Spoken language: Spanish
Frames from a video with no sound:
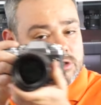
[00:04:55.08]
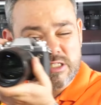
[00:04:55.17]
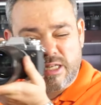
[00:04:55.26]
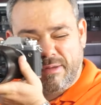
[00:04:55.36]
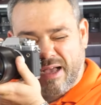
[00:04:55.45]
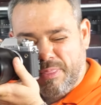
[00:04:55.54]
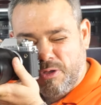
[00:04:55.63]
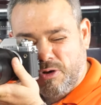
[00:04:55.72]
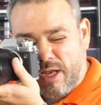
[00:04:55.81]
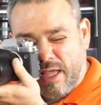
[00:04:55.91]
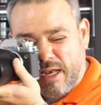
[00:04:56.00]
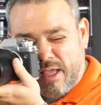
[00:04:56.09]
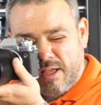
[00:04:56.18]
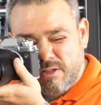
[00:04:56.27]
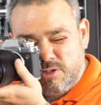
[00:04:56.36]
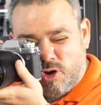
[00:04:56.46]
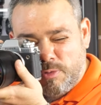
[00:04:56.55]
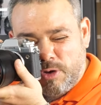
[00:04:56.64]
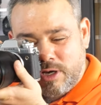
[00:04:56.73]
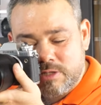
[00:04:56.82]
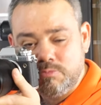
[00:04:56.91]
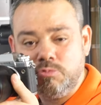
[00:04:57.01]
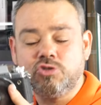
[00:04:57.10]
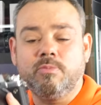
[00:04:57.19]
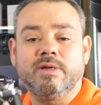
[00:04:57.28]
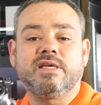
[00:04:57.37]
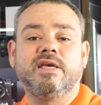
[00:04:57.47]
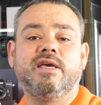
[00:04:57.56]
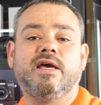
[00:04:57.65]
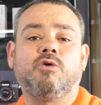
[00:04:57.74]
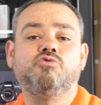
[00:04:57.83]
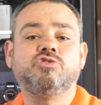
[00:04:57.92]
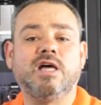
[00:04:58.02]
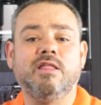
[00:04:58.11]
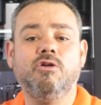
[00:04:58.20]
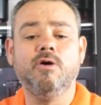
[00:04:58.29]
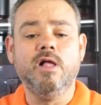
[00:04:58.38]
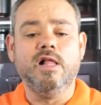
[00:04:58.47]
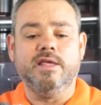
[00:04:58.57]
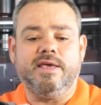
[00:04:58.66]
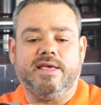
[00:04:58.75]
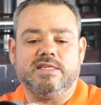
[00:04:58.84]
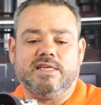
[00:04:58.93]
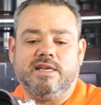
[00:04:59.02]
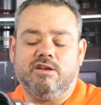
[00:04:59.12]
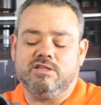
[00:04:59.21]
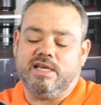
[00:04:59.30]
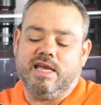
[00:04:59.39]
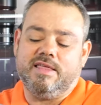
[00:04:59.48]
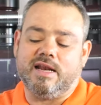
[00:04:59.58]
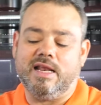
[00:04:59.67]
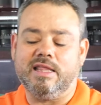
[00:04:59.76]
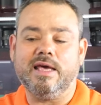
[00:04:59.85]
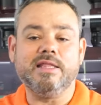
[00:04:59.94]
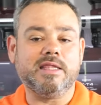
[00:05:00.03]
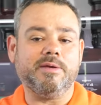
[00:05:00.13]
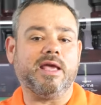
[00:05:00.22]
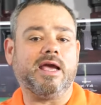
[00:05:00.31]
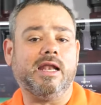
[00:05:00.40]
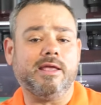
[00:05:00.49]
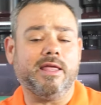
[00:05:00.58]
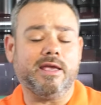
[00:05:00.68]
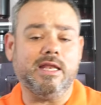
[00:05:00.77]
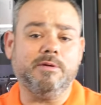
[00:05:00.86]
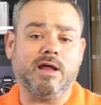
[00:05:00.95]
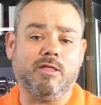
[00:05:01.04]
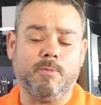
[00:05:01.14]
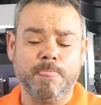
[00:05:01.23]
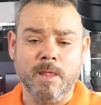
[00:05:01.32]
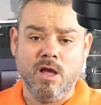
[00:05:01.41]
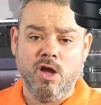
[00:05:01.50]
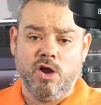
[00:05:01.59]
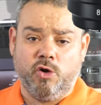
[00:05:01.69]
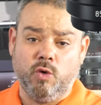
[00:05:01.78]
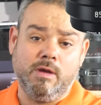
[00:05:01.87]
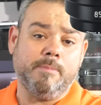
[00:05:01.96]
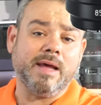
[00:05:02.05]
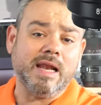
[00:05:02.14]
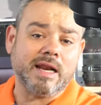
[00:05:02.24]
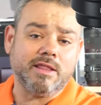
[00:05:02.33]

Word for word: lo estás trabajando con él, yo lo veo que es mucho más que ajustado y que se, queda relativamente bien equilibrado. Nueve palas